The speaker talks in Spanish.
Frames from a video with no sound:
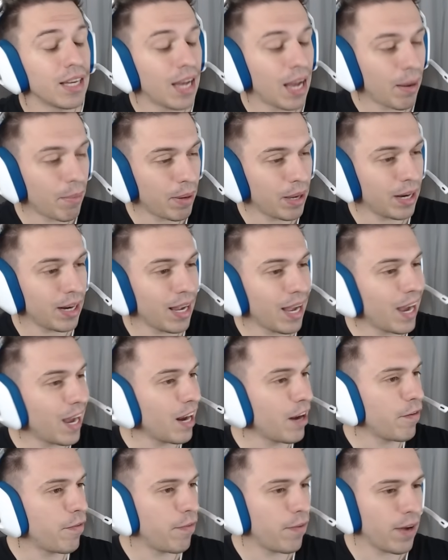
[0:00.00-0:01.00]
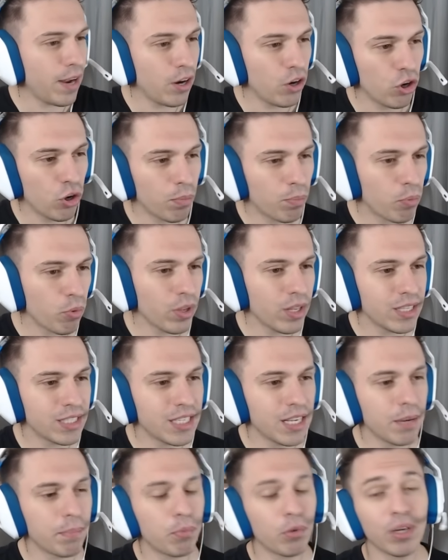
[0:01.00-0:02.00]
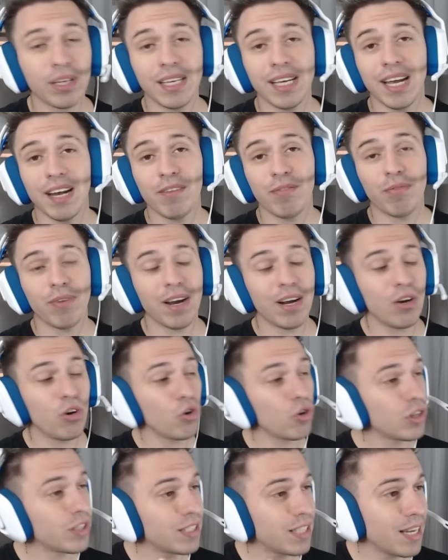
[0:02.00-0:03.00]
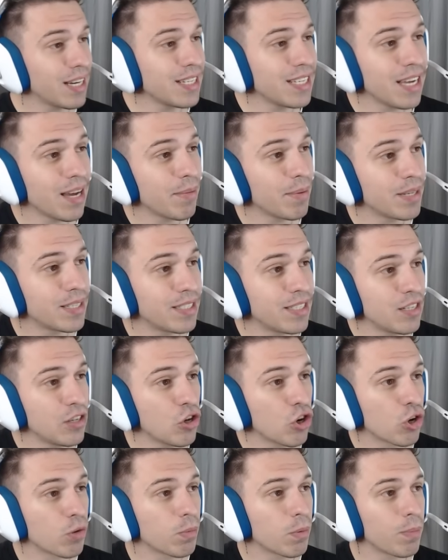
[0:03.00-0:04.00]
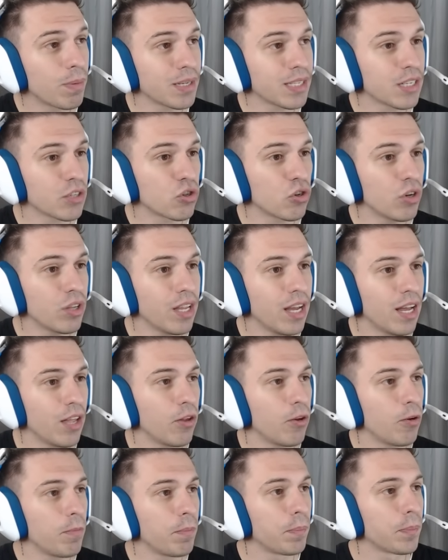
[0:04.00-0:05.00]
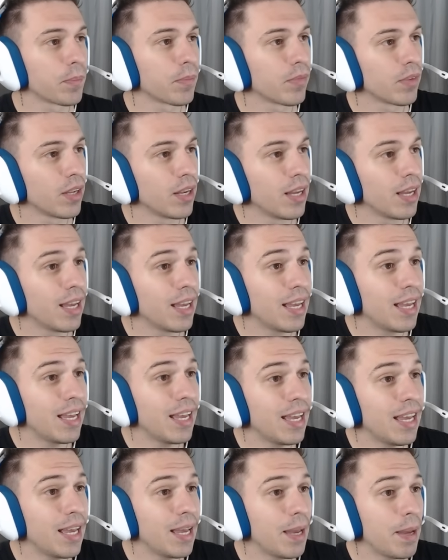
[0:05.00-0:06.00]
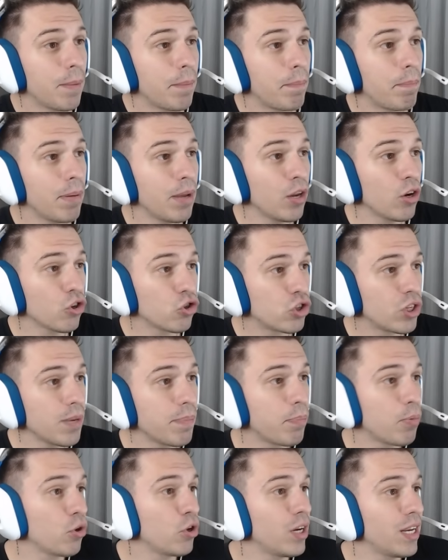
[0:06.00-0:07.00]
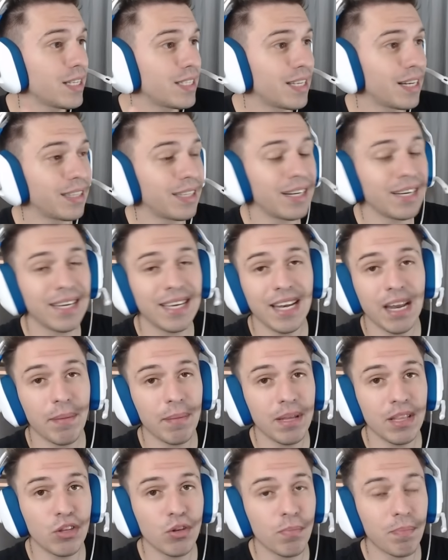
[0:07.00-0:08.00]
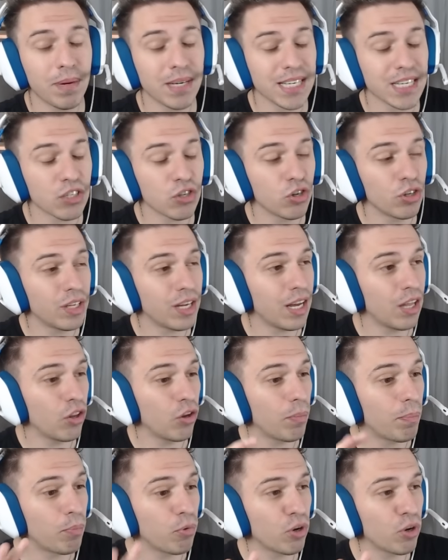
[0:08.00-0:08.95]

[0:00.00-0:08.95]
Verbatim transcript: A ver, Alfa no puede ser porque Alfa no estaría vestido como payasoldado. Eh, pero sí podría ser tranquilamente un payasoldado.